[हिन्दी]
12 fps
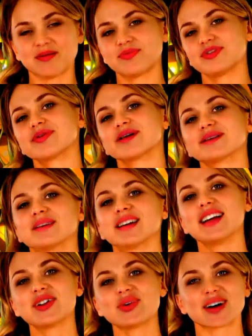आफत हैं
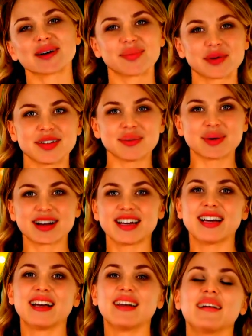जो हम करने
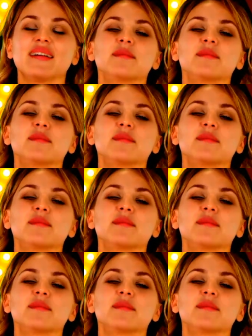वाले हैं